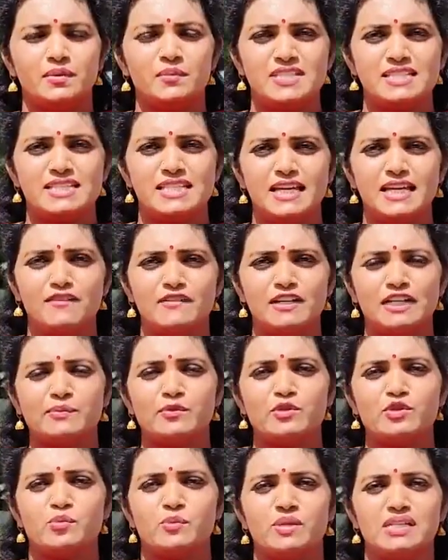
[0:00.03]
నమస్తే
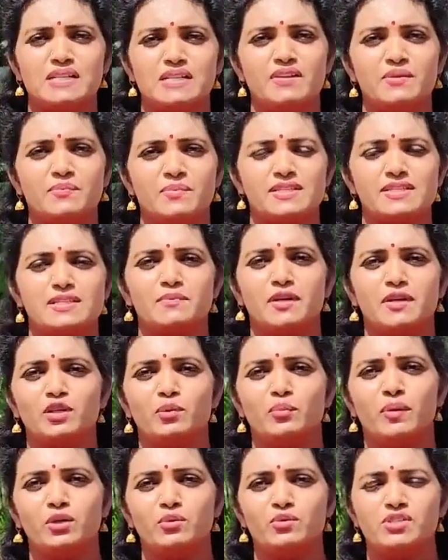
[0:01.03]
వెల్కమ్ టు సుమన్ టీవీ ప్రస్తుతం
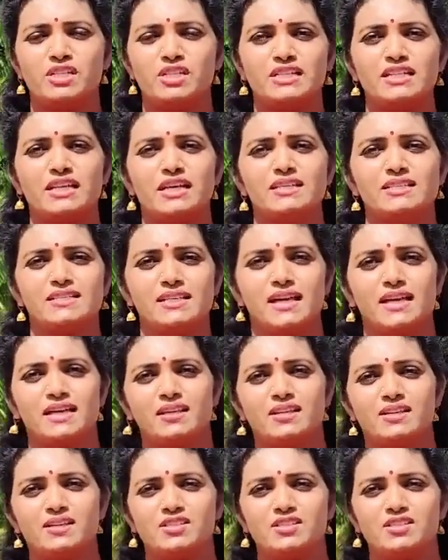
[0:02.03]
మనతో పాటు చిట్యాల సిఐ